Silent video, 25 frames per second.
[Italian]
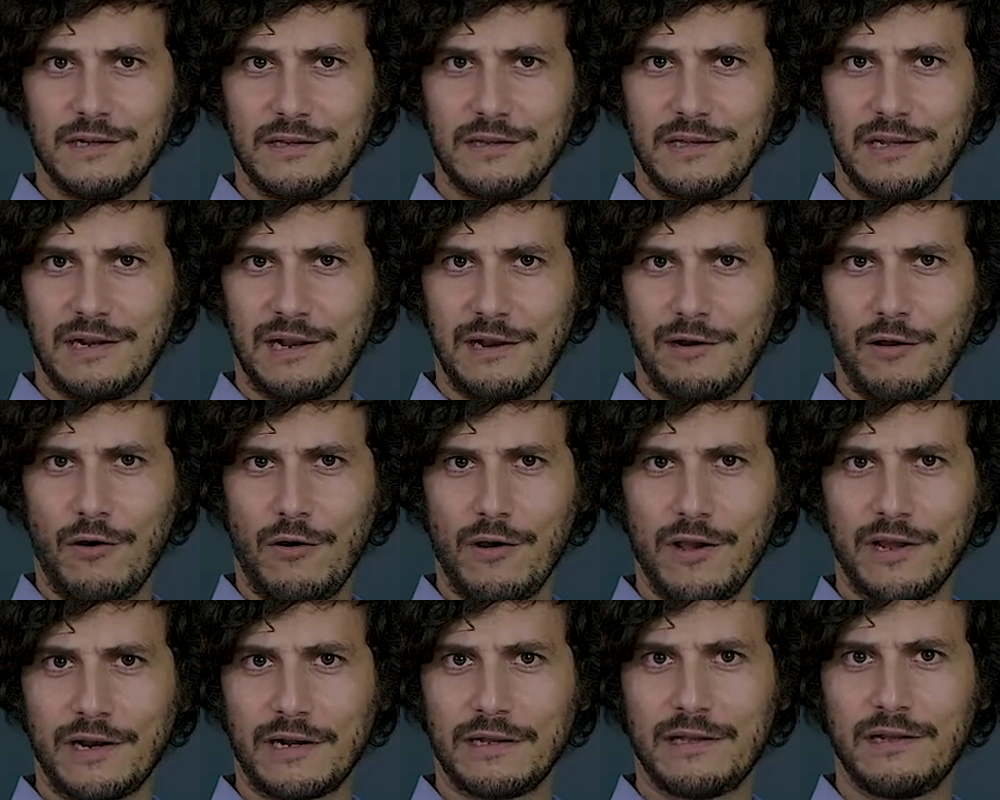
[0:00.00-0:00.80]
della
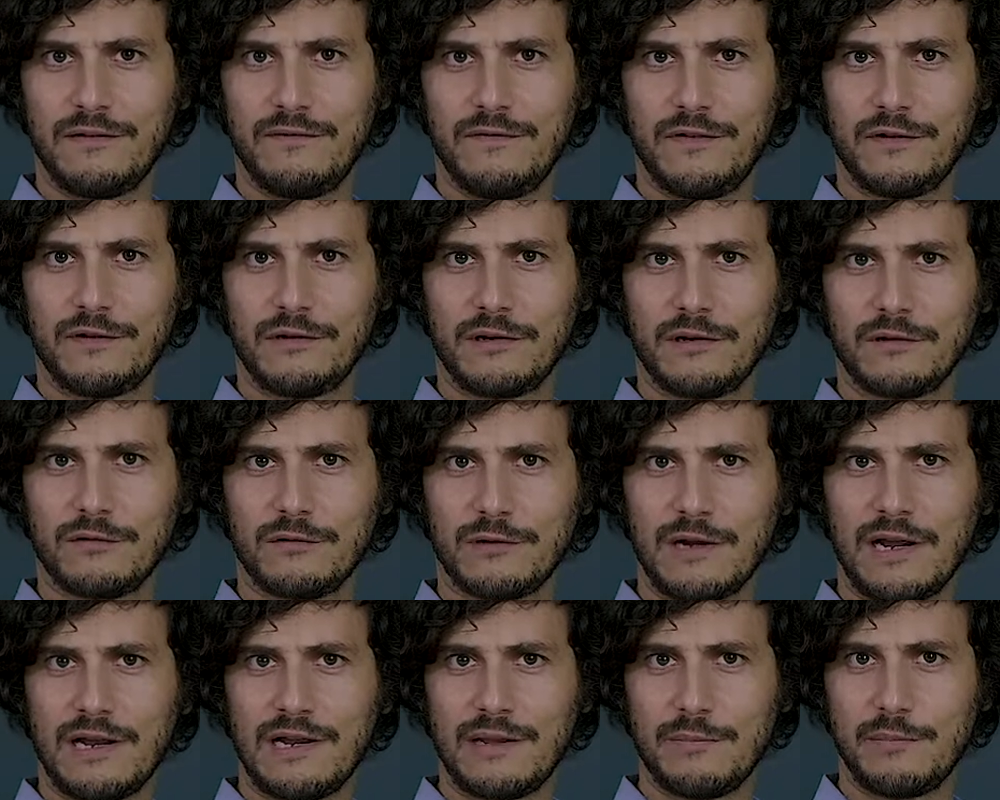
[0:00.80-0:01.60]
loira, del vino
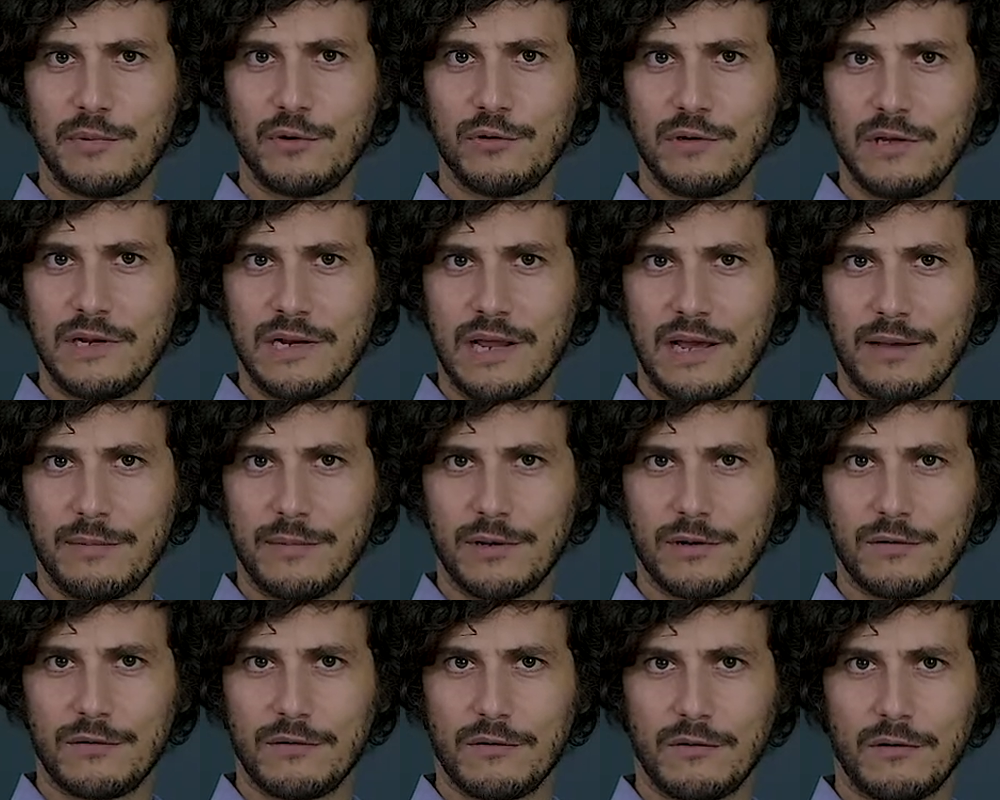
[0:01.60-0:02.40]
naturale
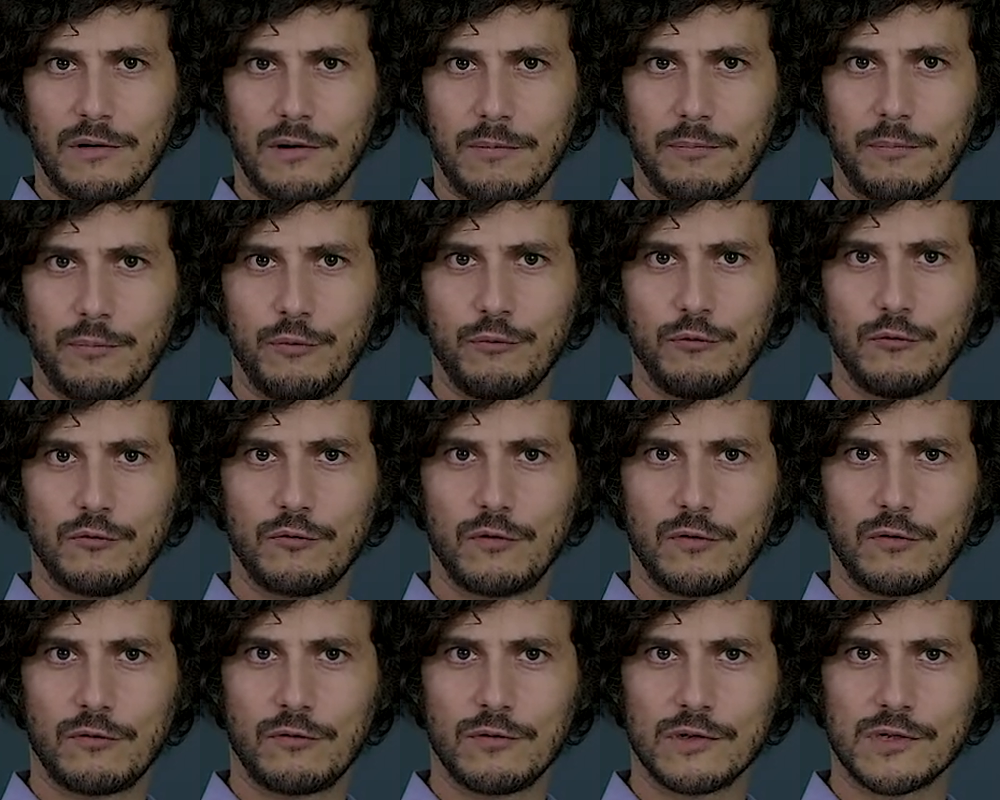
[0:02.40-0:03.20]
biodinamico
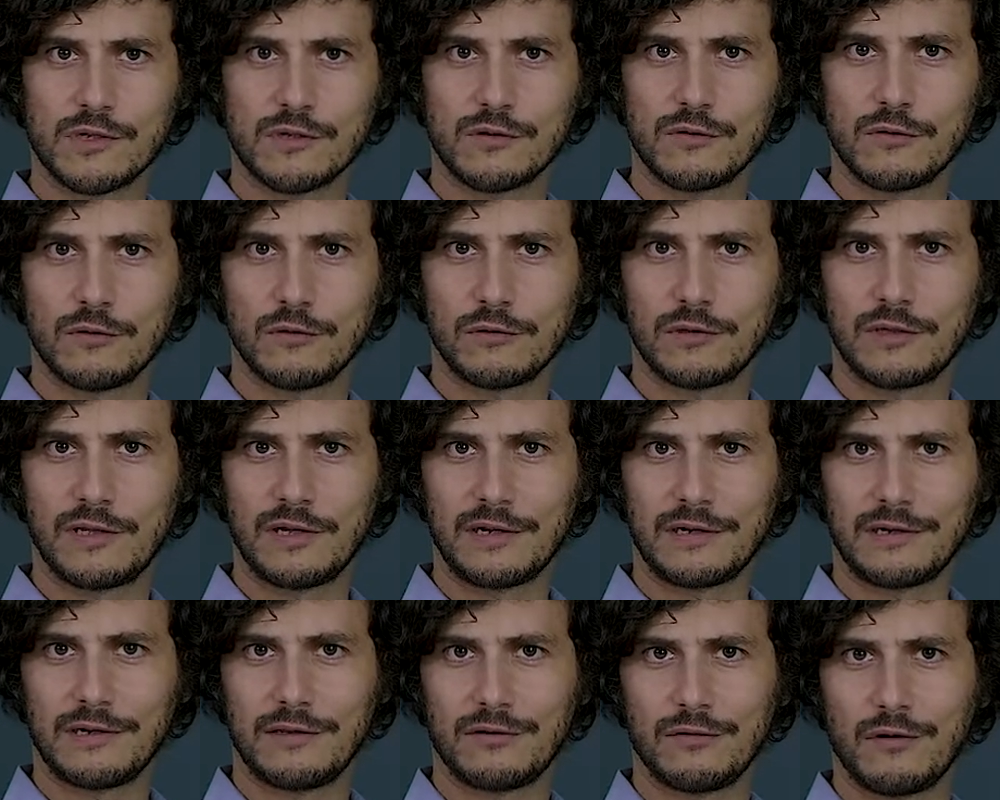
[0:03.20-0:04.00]
appunto in questo
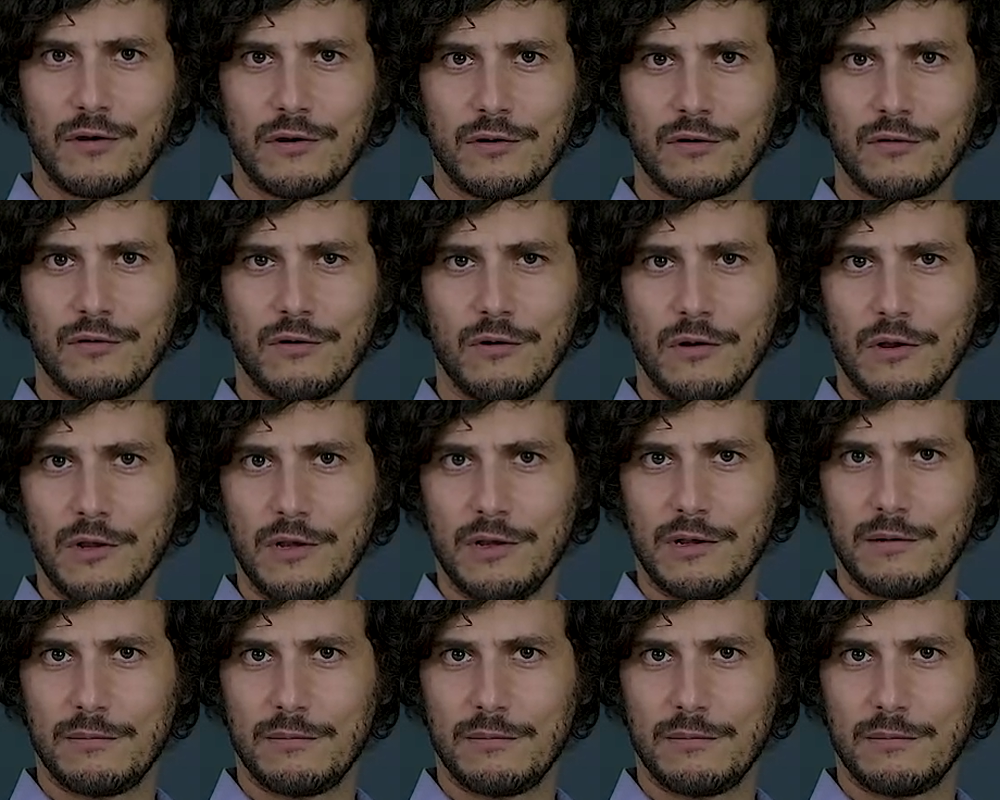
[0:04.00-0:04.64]
territorio